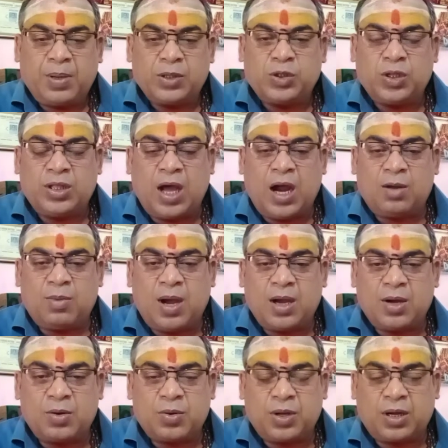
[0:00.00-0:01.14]
பசு
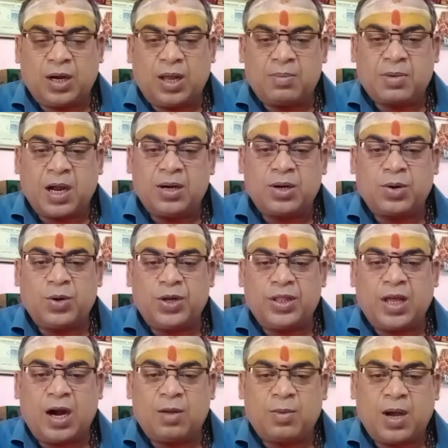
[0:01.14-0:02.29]
தானமாக கொடுக்கலாம் கன்றுக்குட்டி
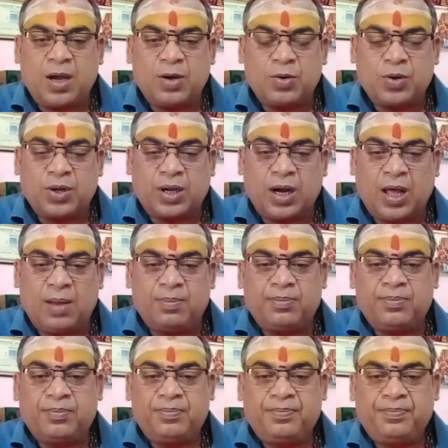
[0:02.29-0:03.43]
தானமாக கொடுக்கலாம்
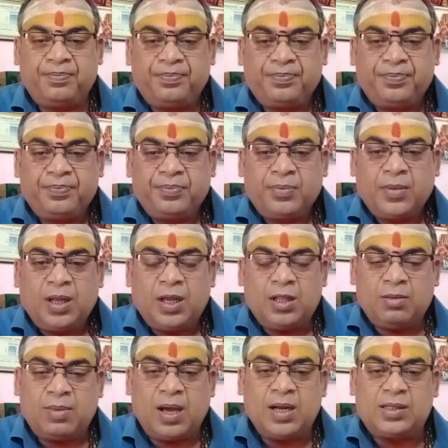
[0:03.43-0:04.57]

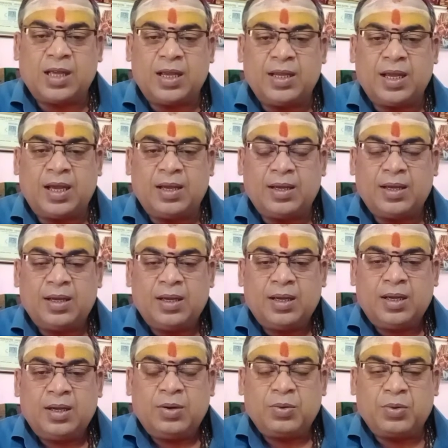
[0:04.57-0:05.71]
இந்த மாதிரி செய்ய
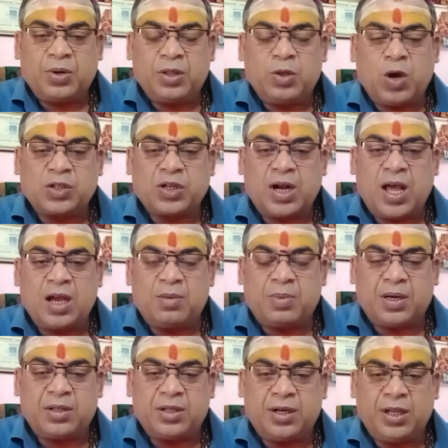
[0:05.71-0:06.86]
உங்களுடைய
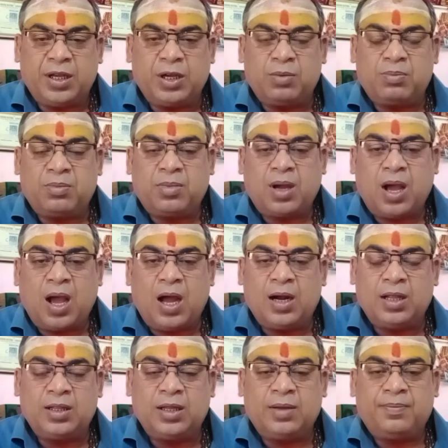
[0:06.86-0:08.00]
தோஷங்களாகப்பட்டது நீங்கும்
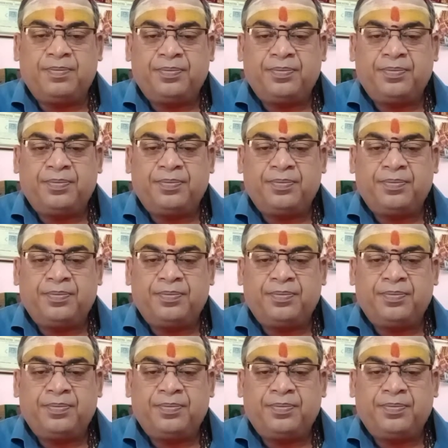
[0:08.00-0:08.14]
அல்லது